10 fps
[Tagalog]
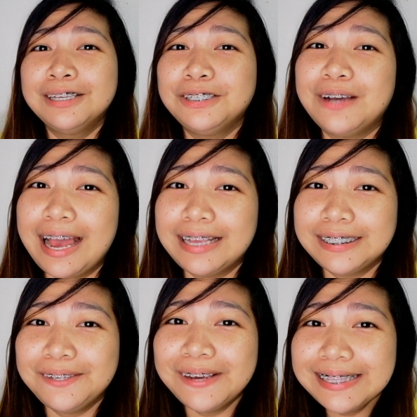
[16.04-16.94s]
So
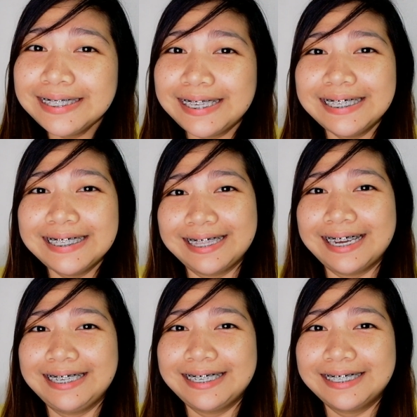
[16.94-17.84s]
as you can see sa
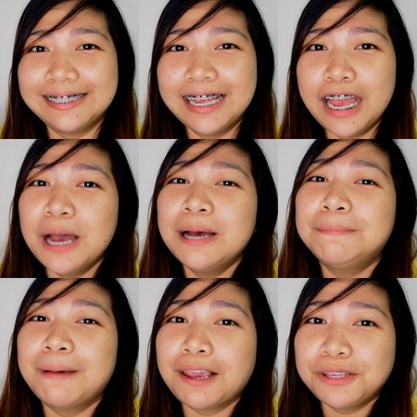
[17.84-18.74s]
title,
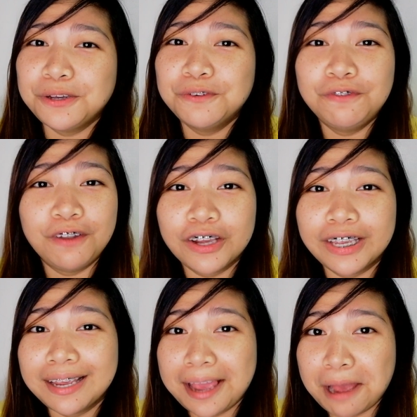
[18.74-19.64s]
my new
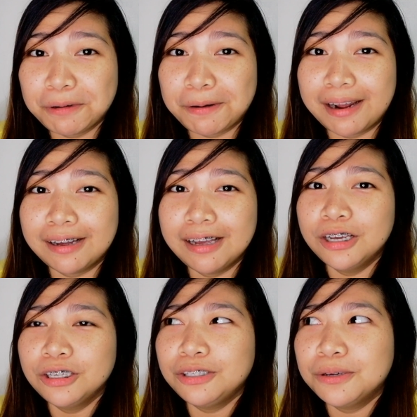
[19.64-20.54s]
vlogging camera.
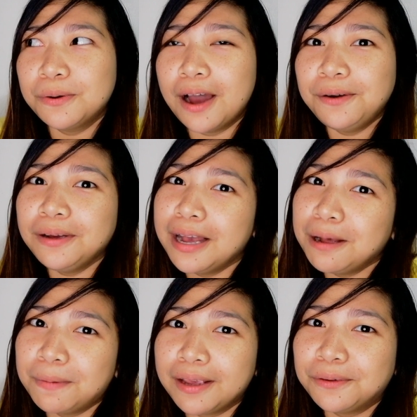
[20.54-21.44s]
So ano
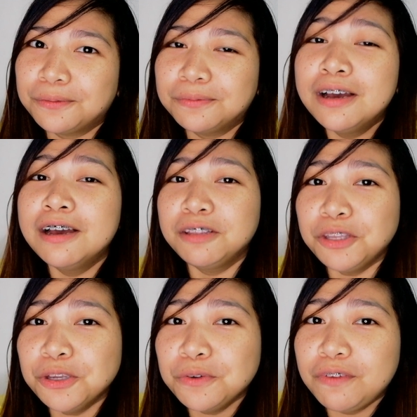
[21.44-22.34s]
nga ba yung
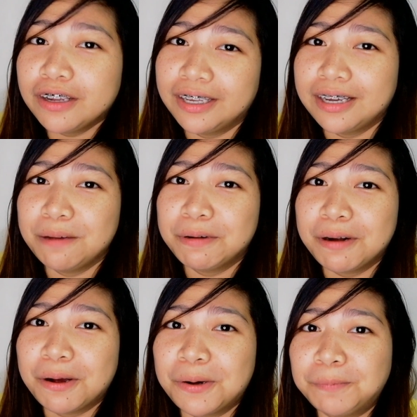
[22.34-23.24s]
new vlogging
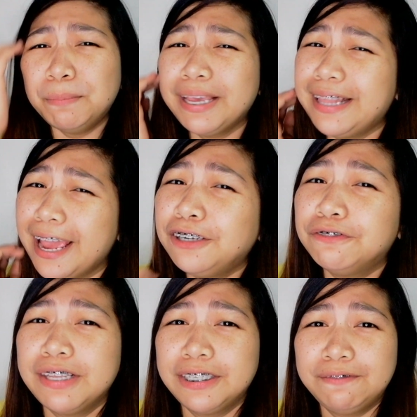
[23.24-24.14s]
camera ko. By the end
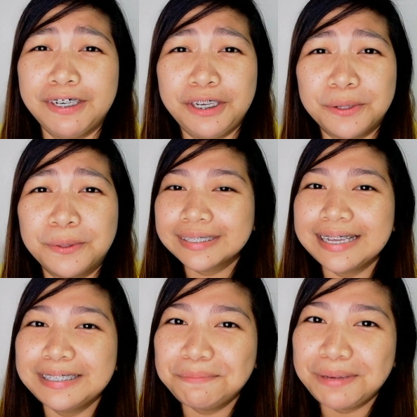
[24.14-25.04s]
of this video,
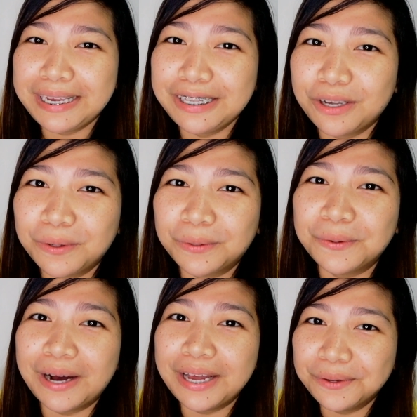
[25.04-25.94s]
sasabihin ko
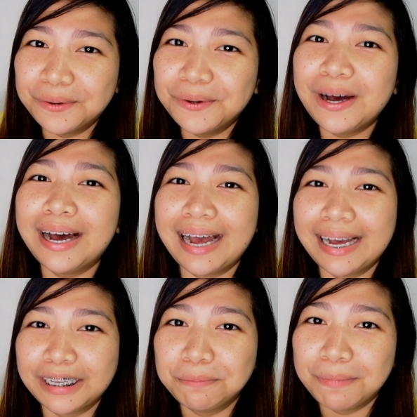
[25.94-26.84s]
kung ano
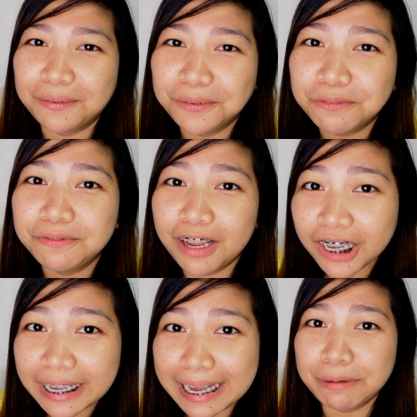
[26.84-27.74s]
ang aking bagong
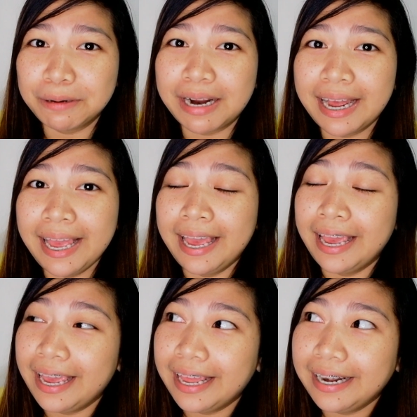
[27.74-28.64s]
vlogging camera
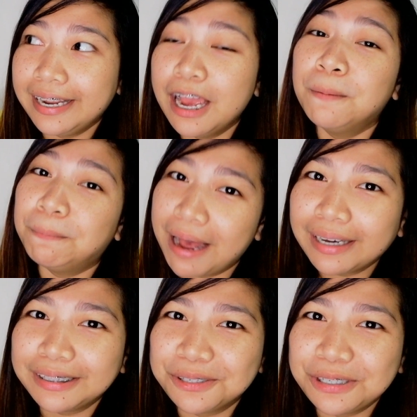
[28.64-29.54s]
and
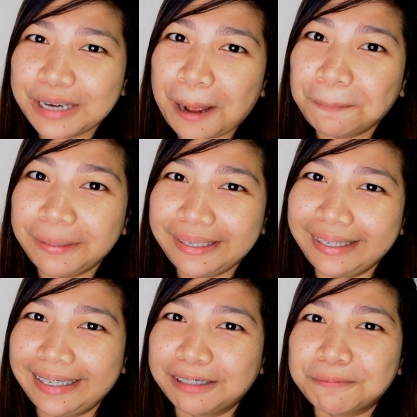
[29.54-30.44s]
bakit ko siya
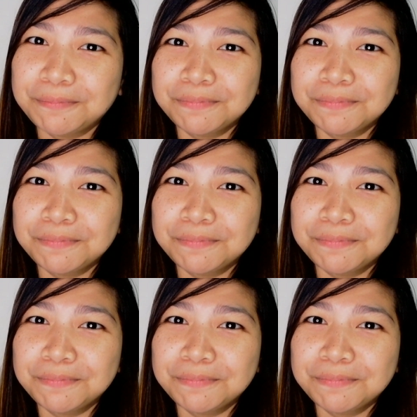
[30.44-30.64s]
pinili.